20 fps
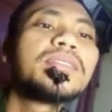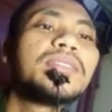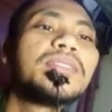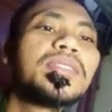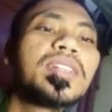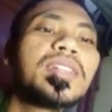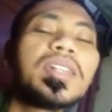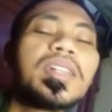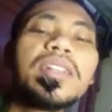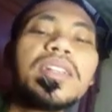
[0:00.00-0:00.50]

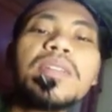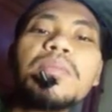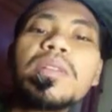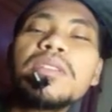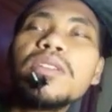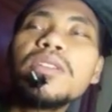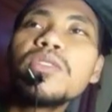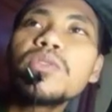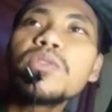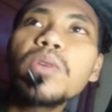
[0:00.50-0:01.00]
jadi
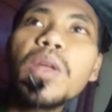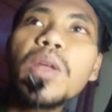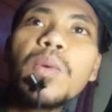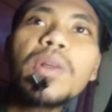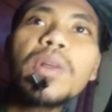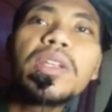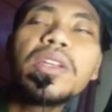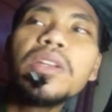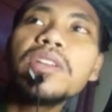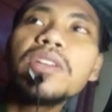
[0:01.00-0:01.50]
majelis
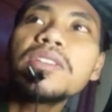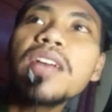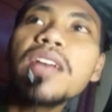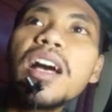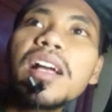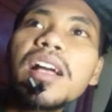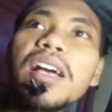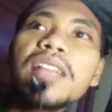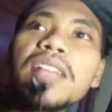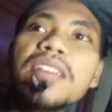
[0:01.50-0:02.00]
sholawat ini
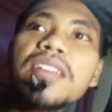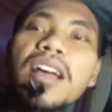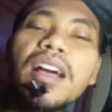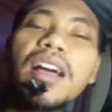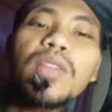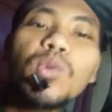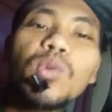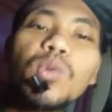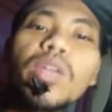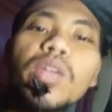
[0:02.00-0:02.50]

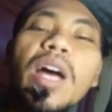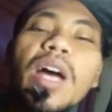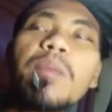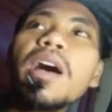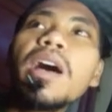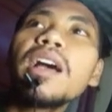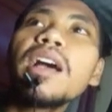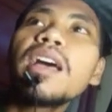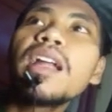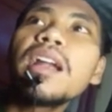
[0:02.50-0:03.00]
sangat-sangat
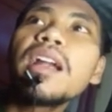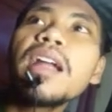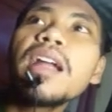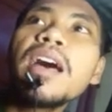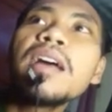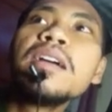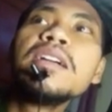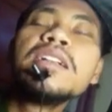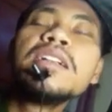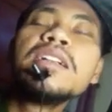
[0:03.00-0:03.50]
utama karena